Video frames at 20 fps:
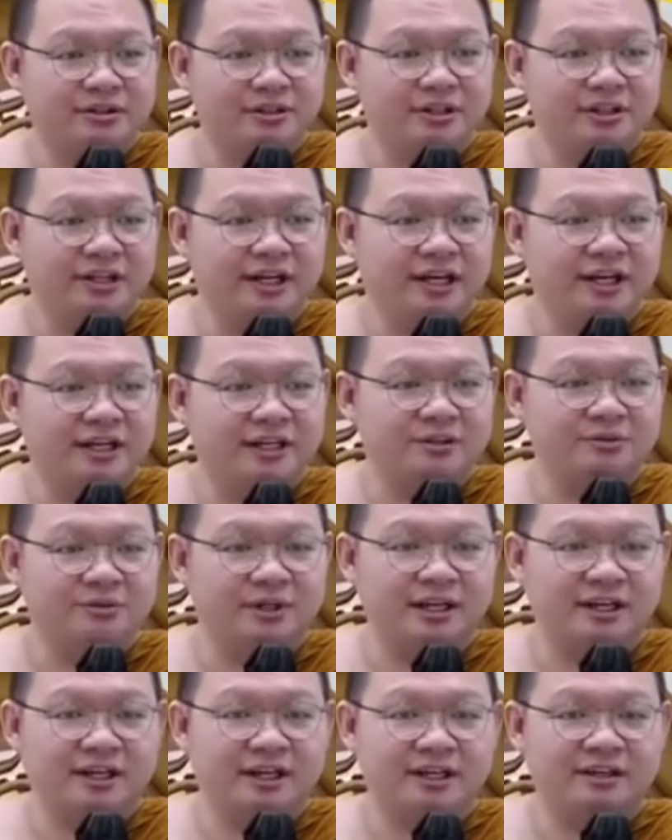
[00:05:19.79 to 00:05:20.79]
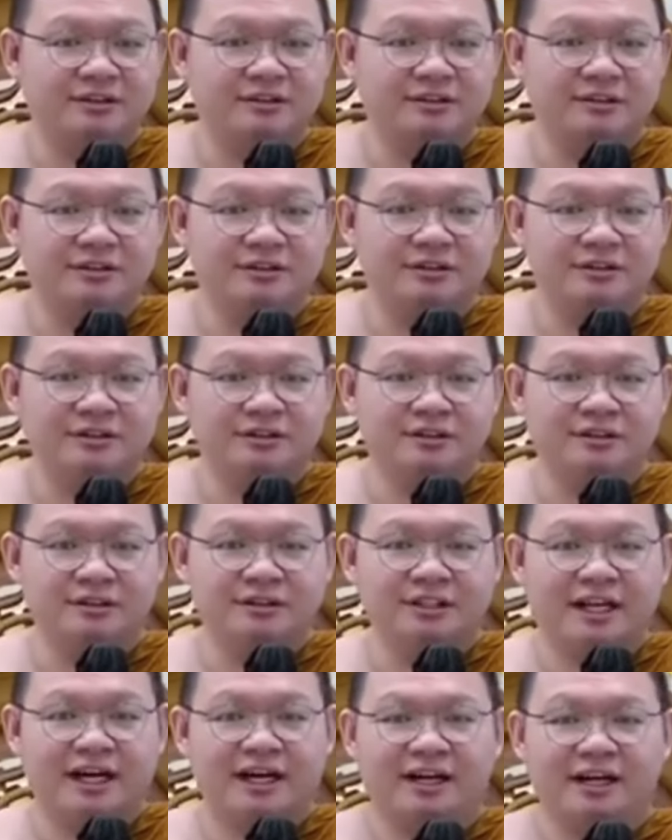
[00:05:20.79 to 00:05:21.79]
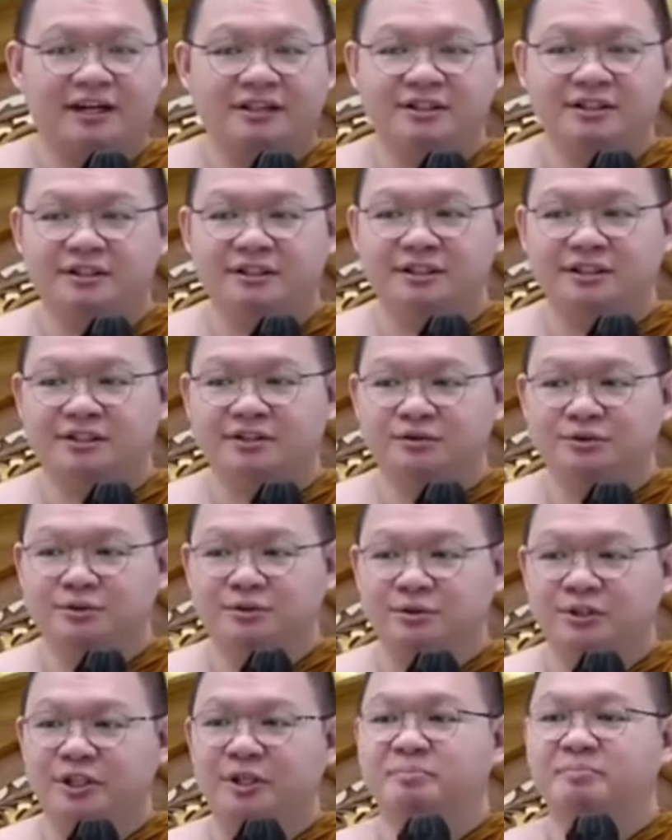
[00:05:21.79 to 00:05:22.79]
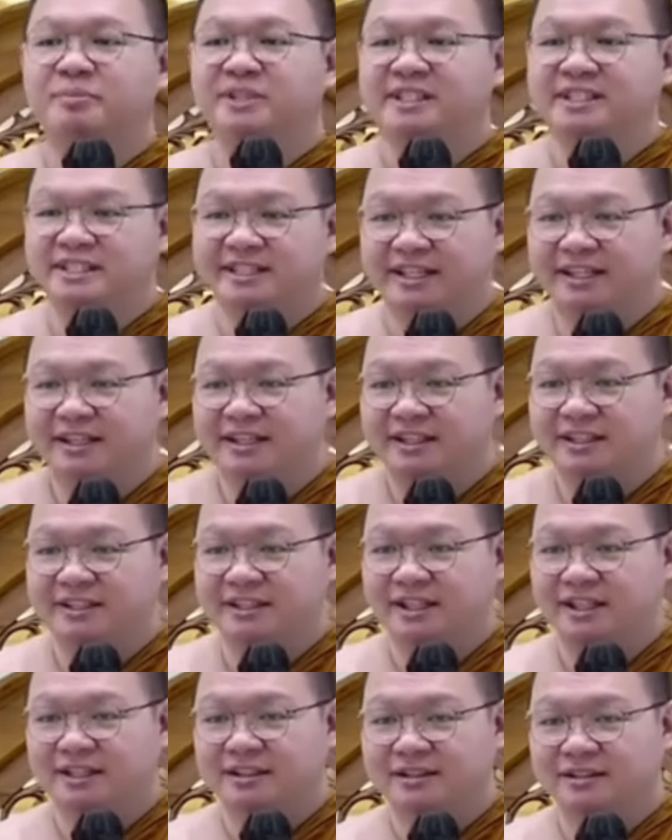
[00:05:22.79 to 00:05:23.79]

dia keluarkan, letakkan di tisu, dipencet lagi ya.